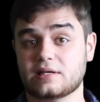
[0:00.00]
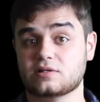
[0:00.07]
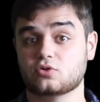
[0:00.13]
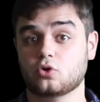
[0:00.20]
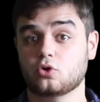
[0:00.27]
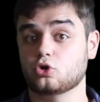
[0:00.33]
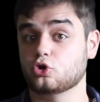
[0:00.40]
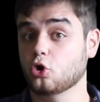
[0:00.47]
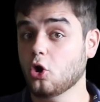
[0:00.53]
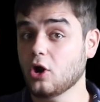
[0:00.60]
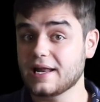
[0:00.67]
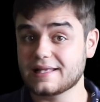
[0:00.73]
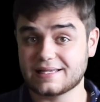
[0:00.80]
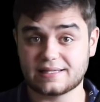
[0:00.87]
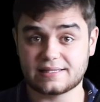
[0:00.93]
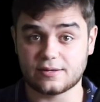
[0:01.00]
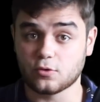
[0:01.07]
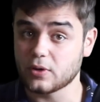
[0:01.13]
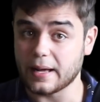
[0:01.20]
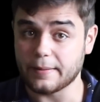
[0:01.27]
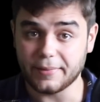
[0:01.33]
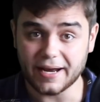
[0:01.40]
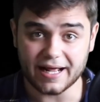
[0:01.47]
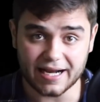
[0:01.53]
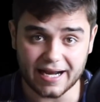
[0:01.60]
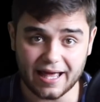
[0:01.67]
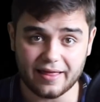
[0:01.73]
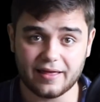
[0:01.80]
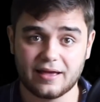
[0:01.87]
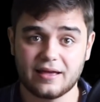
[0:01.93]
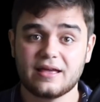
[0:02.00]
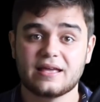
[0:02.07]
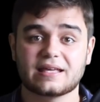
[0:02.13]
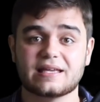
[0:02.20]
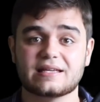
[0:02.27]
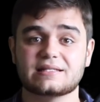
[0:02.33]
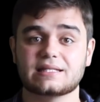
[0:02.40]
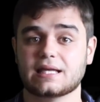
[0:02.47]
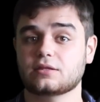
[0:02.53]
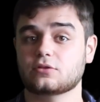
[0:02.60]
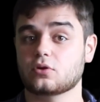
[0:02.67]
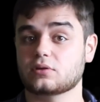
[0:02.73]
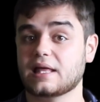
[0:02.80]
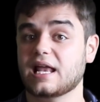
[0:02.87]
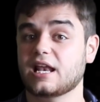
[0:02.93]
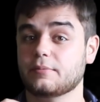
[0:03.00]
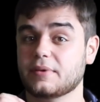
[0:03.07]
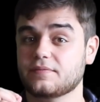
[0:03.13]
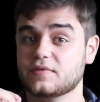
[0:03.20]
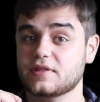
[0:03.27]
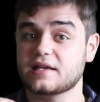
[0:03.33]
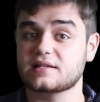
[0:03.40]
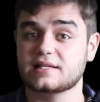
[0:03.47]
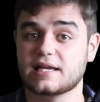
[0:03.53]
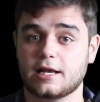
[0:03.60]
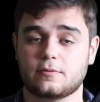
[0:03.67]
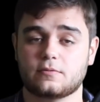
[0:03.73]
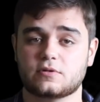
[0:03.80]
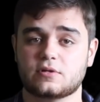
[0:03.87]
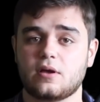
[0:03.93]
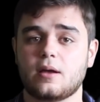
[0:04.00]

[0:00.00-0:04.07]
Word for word: esto no les asegura para nada que estén totalmente a salvo.